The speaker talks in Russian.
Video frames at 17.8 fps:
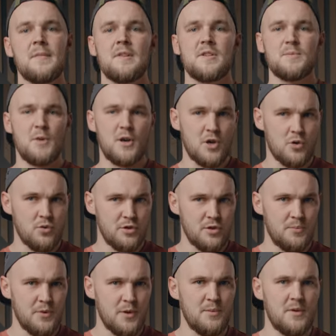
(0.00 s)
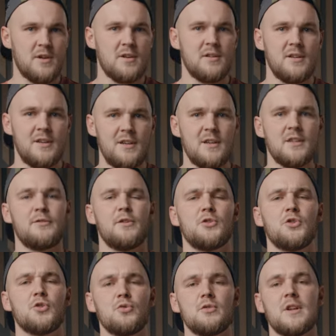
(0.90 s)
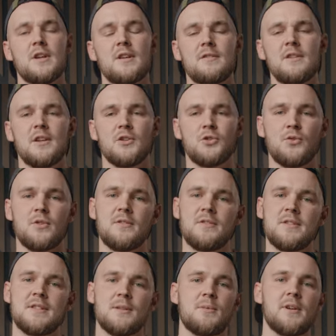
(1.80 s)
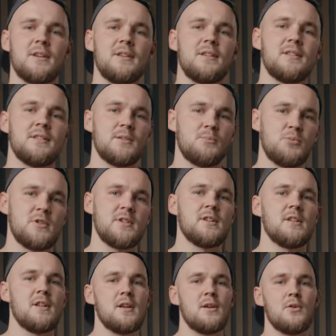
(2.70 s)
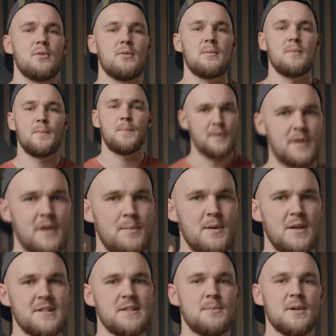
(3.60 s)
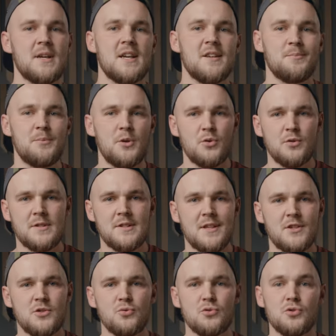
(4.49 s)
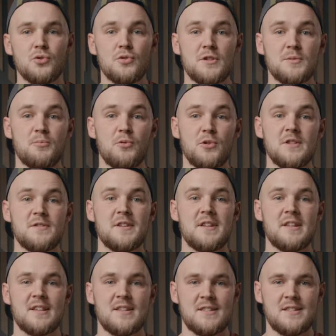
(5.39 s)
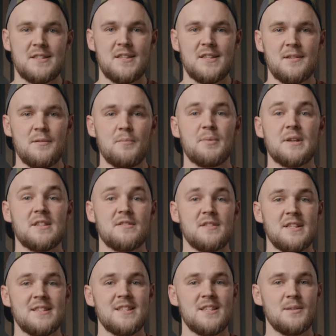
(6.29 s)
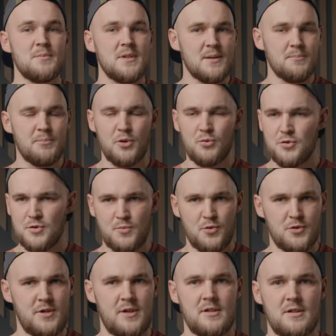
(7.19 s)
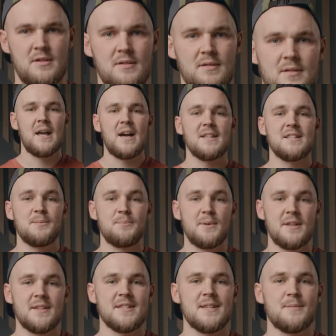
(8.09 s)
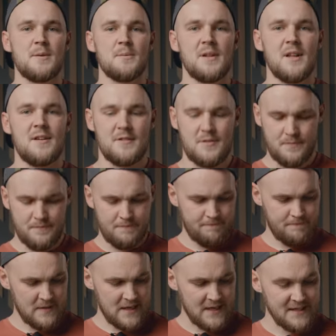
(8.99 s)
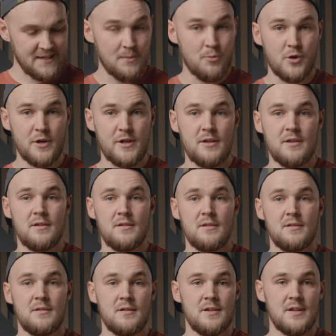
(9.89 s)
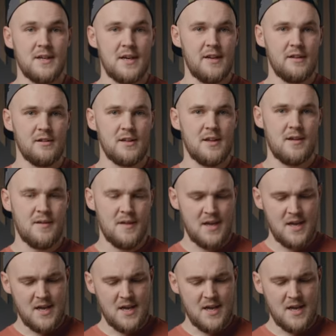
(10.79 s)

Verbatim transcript: с макарон, например, или отфильтрует травы, которые вы собрали на пути к лагерю. Ребят, забегая вперед, скажу, что использование на костре производителем не предусмотрено. А теперь о самом главном, о самой горелке.